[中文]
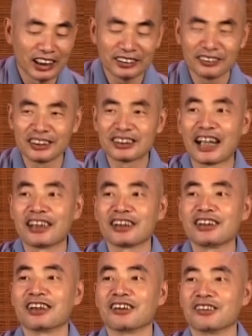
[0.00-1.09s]
他就是讲这
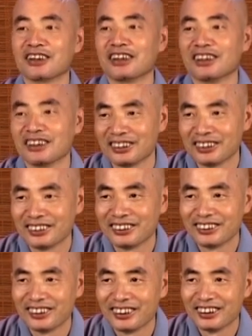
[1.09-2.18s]
些东西，
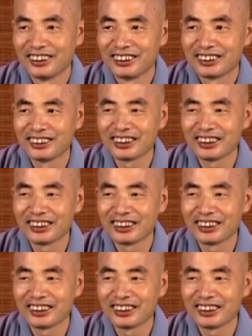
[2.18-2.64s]
其